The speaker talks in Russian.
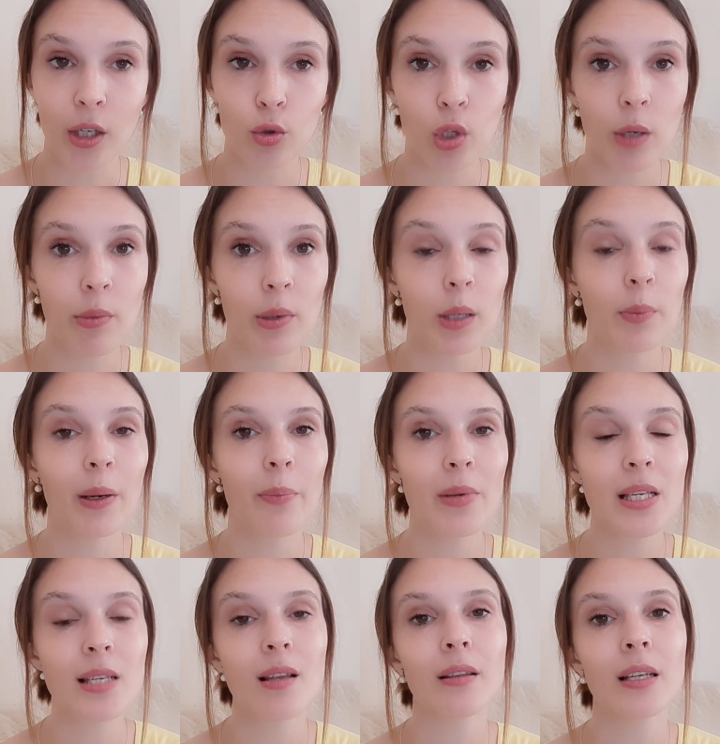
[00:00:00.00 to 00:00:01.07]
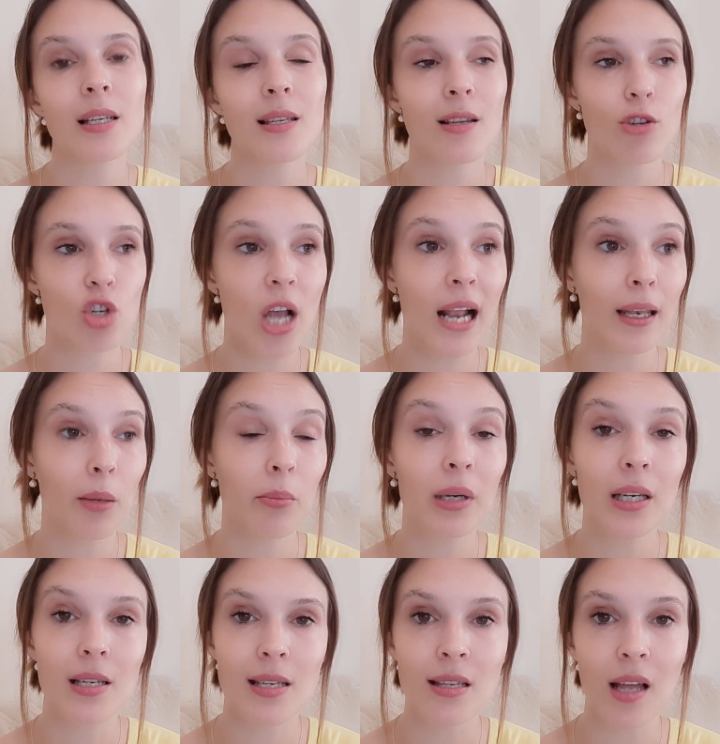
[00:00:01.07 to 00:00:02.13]
которые были прописаны изначально,
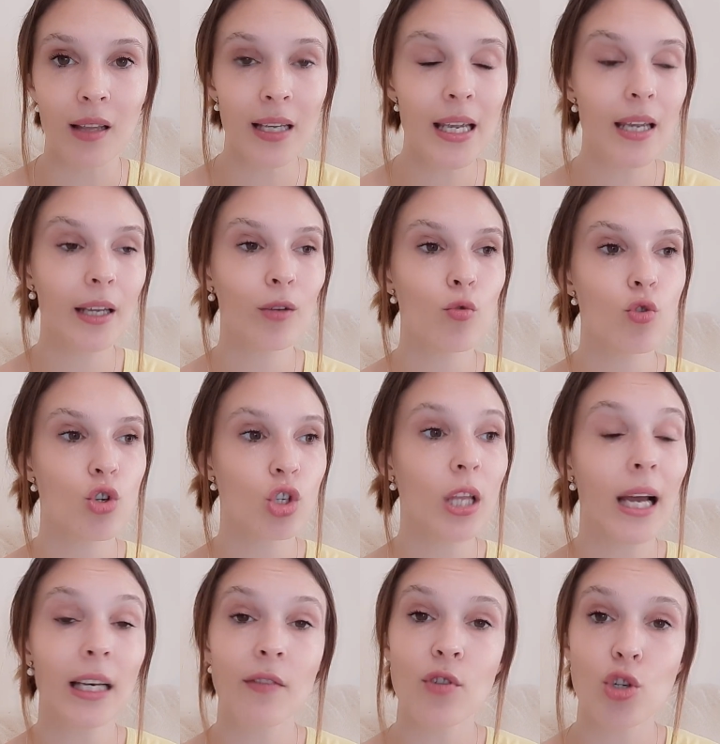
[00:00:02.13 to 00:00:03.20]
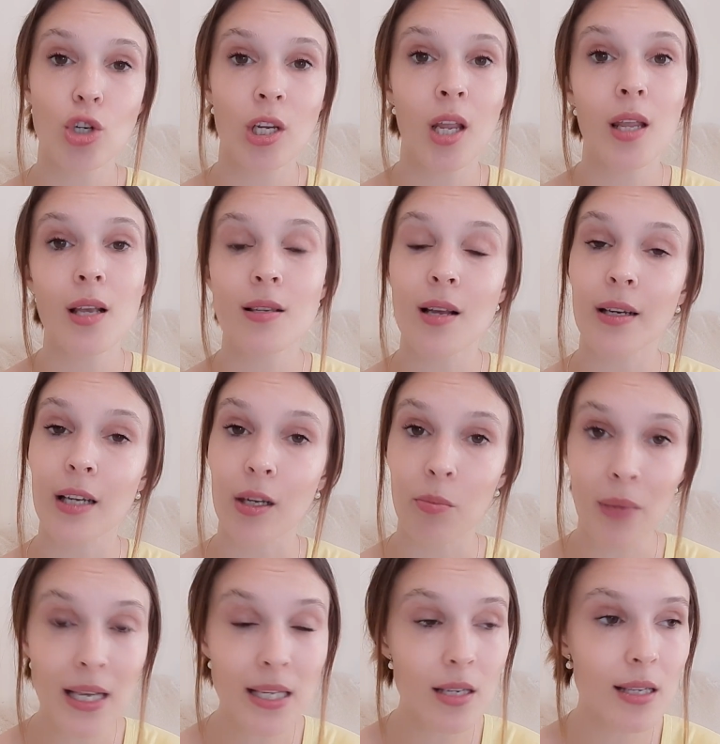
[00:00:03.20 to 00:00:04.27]
были сданы, и люди ждали в течение нескольких
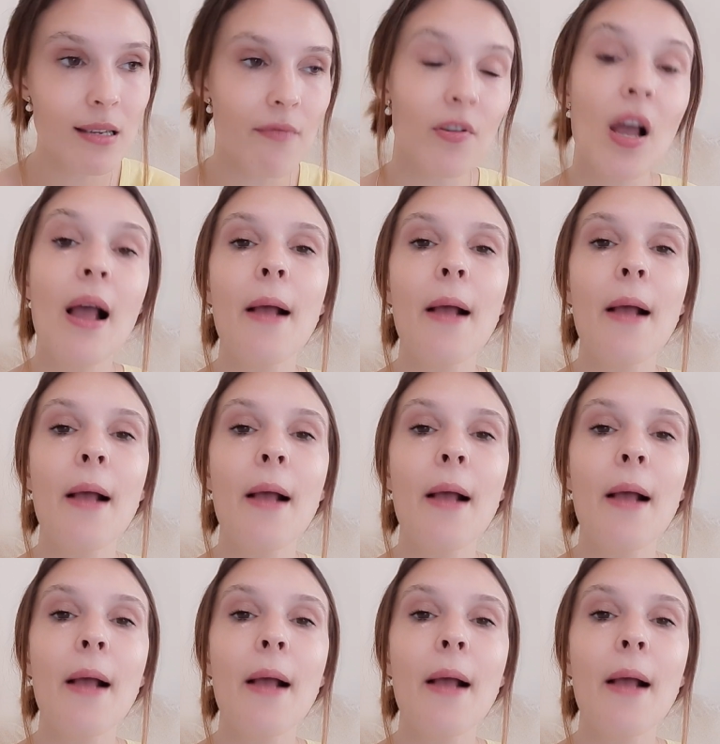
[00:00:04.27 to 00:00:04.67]
месяцев,